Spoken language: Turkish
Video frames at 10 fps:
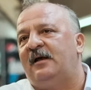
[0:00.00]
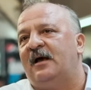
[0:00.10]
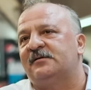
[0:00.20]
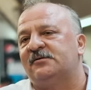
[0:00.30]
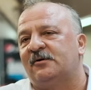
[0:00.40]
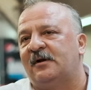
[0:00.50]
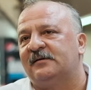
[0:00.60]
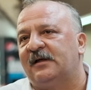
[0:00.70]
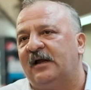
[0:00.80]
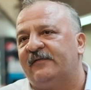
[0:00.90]
yağsız olan
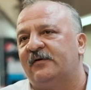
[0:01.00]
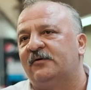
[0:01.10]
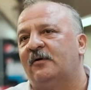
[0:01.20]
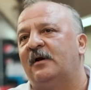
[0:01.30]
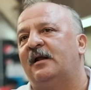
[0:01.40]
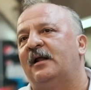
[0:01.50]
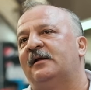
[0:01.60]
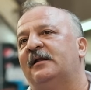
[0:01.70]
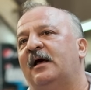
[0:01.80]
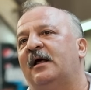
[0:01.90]
tarafını
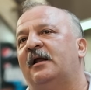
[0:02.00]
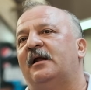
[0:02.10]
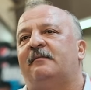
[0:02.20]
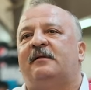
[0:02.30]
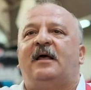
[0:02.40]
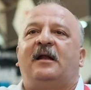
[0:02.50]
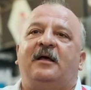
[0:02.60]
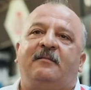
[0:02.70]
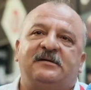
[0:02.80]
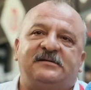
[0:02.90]
doğrarlardı, dakarlardı. Bir de el
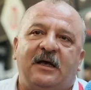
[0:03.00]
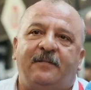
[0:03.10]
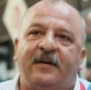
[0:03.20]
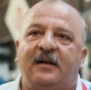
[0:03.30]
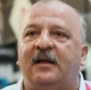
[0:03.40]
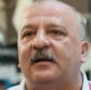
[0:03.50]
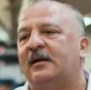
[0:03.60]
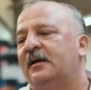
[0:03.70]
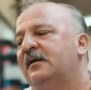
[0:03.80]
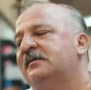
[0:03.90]
kıyması yaparlardı.
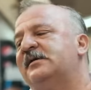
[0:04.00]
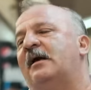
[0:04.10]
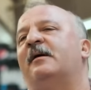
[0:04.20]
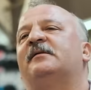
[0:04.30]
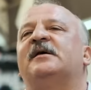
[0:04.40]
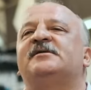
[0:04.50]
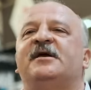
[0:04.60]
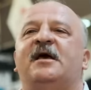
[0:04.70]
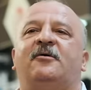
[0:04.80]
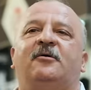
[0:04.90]
Sabahta
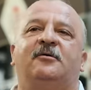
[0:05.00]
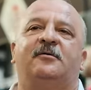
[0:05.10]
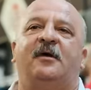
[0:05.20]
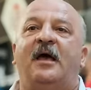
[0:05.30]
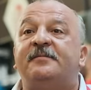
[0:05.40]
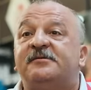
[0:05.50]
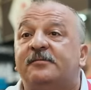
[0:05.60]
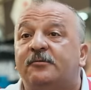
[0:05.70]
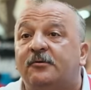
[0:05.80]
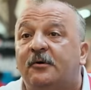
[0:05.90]
ciğer olurdu.
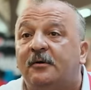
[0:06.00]
Hepsi buydu.